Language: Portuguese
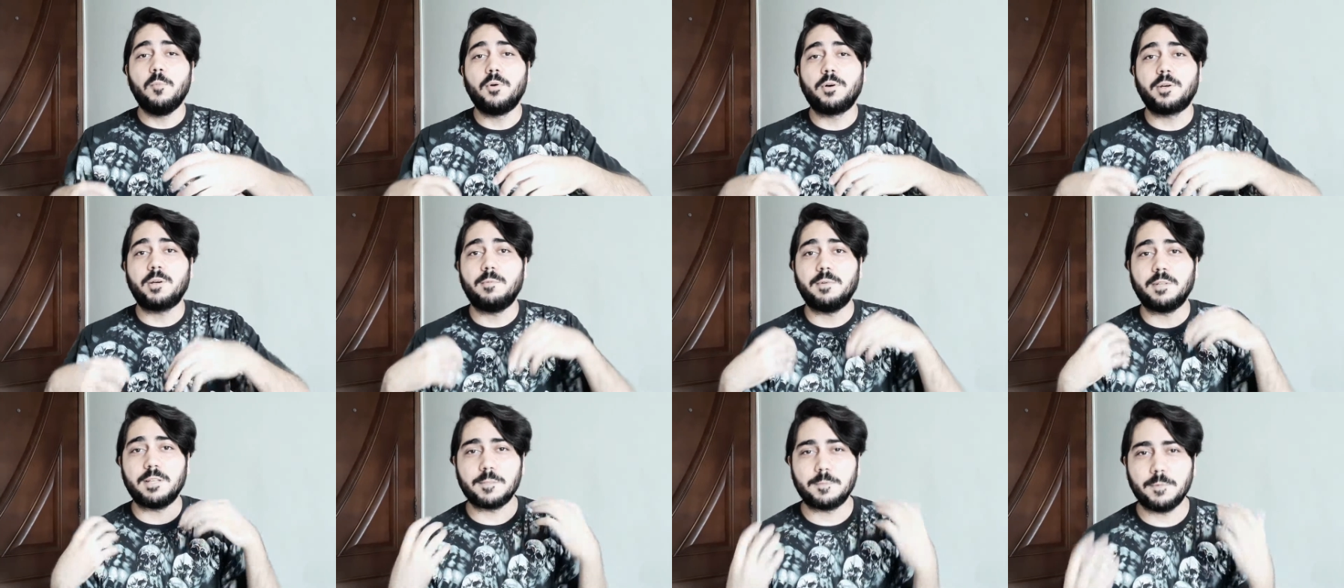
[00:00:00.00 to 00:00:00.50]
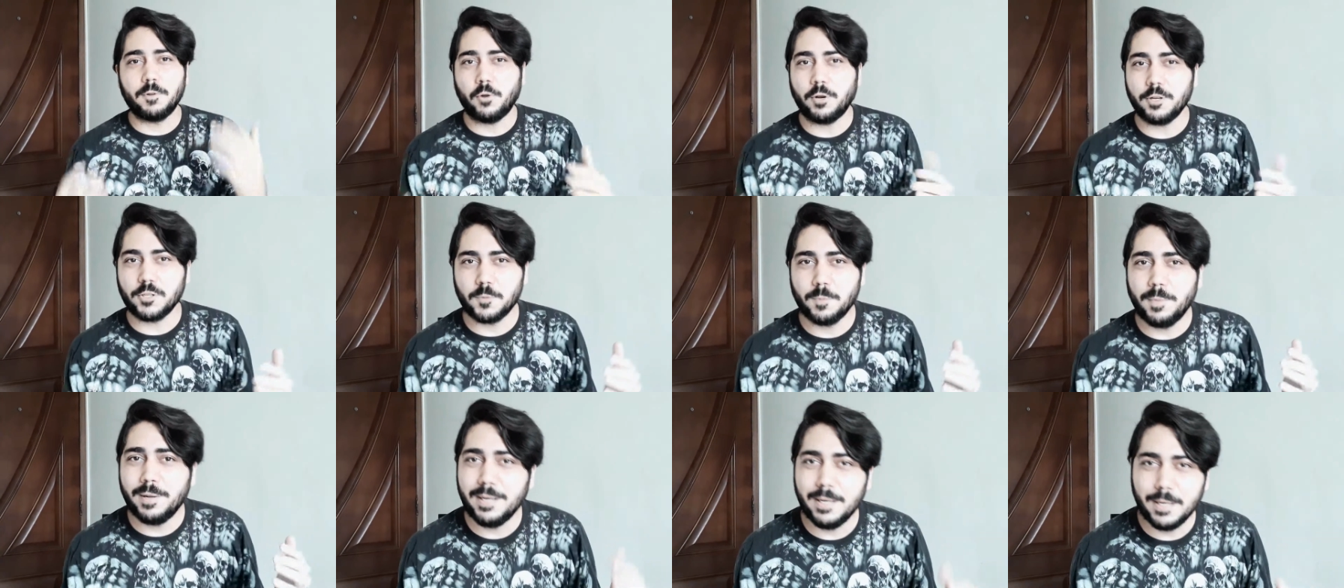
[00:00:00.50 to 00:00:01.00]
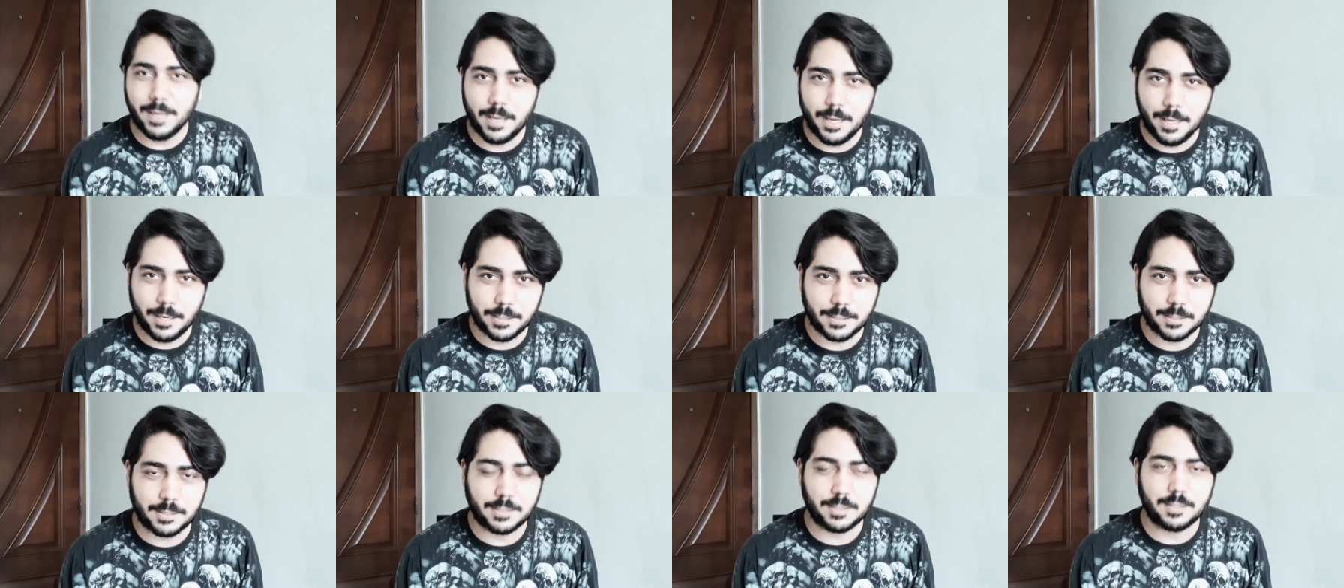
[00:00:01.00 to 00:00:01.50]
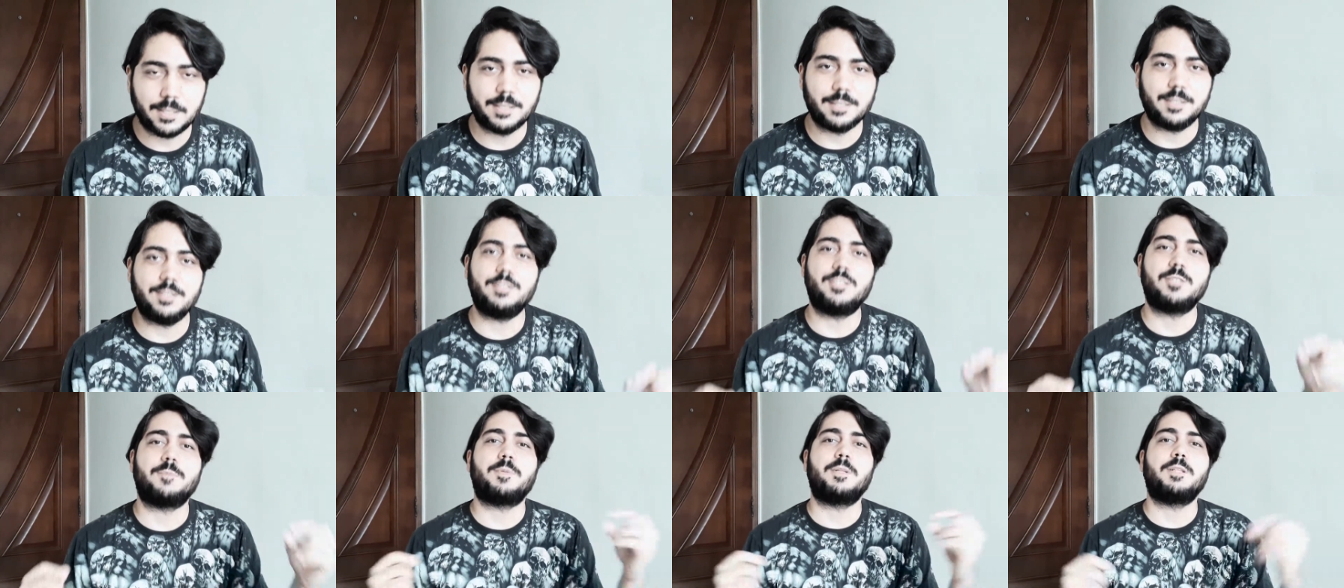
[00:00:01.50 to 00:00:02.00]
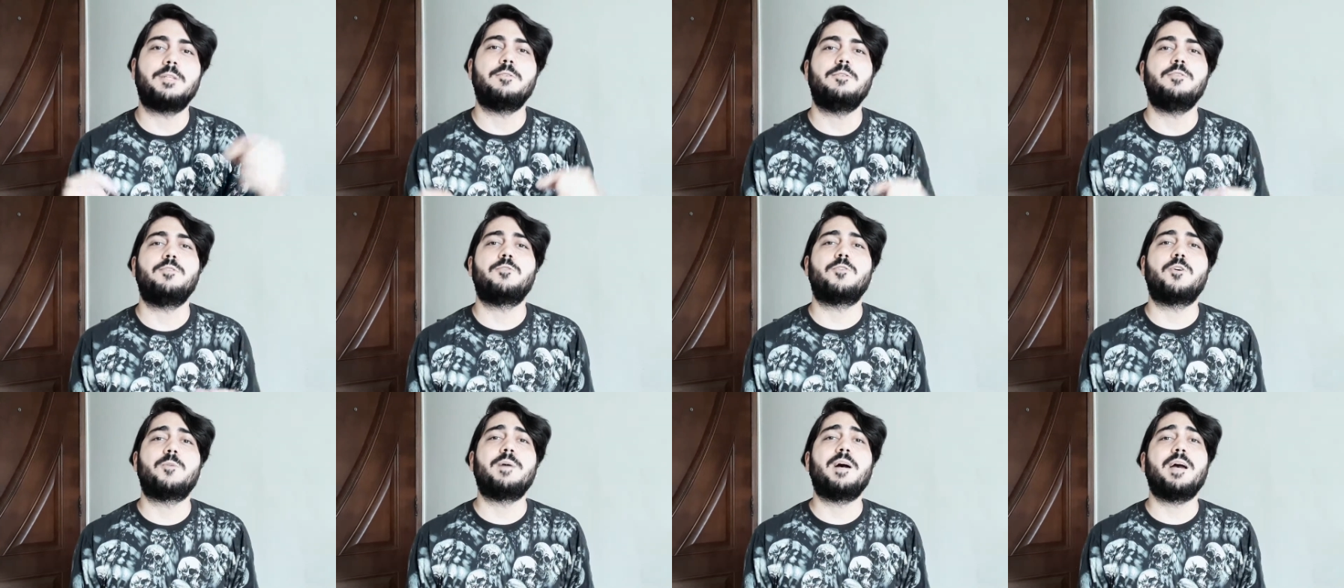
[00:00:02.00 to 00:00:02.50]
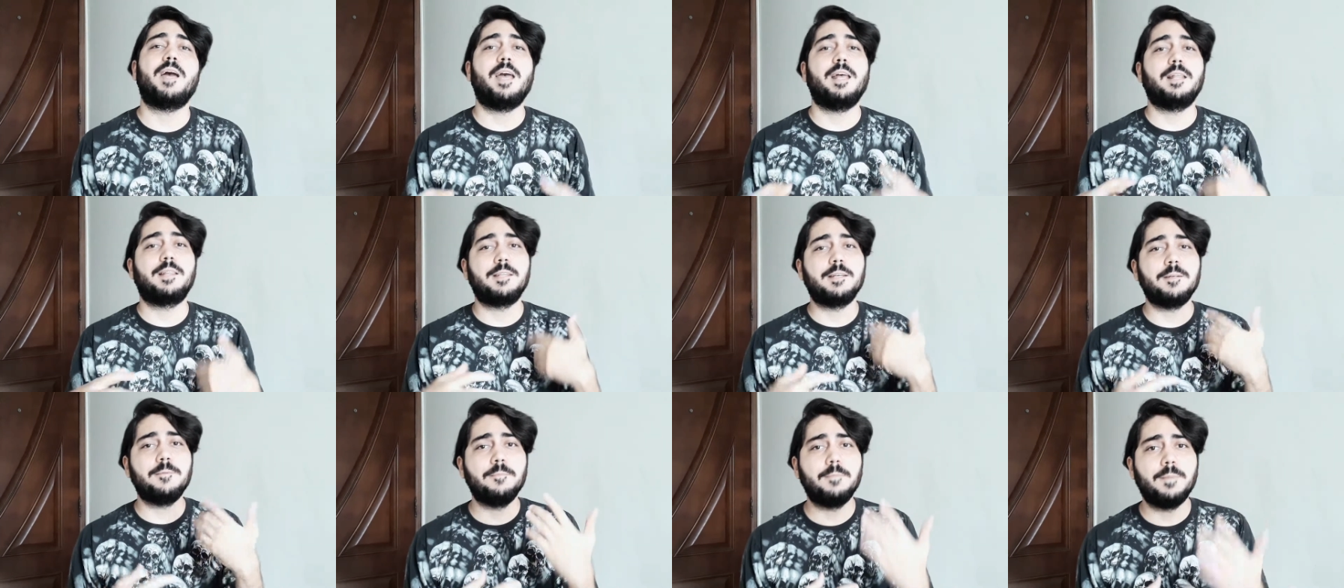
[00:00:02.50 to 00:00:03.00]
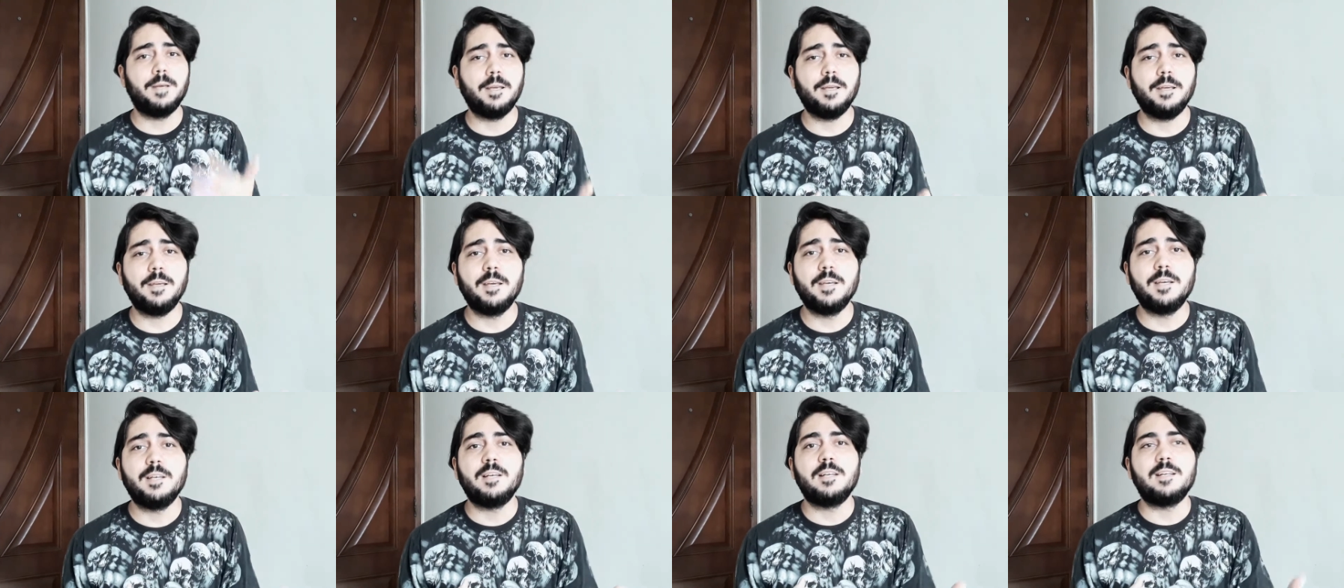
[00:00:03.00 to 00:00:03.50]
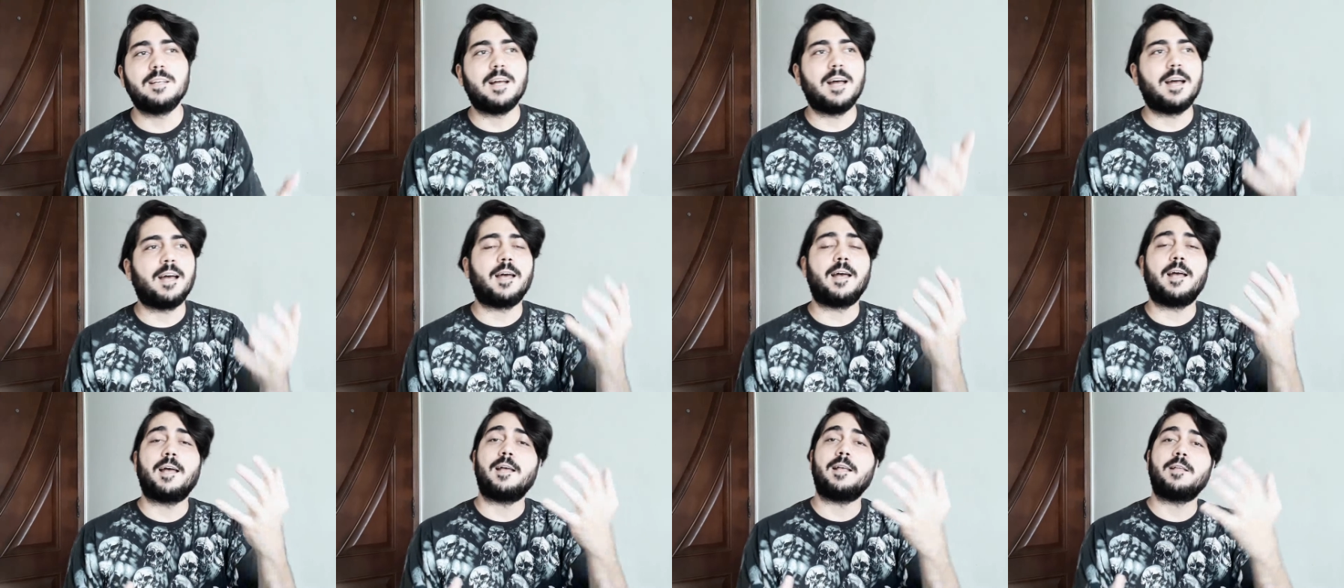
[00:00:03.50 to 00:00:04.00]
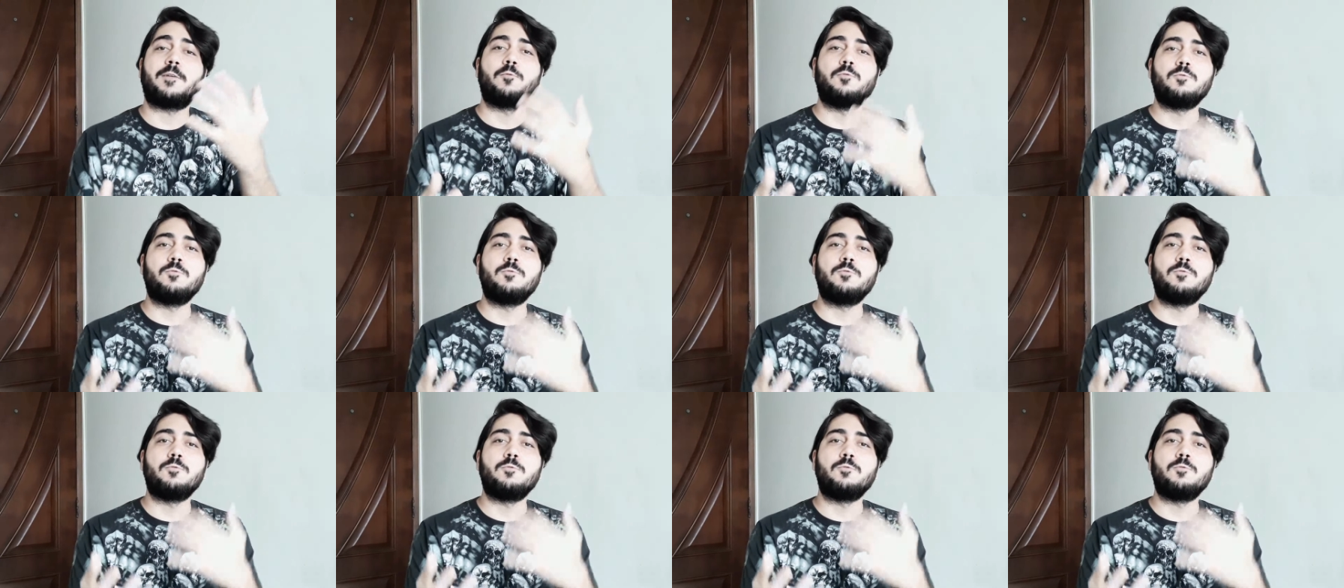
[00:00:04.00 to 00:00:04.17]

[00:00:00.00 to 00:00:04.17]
porque uma das melhores maneiras da gente aprender o idioma é também é,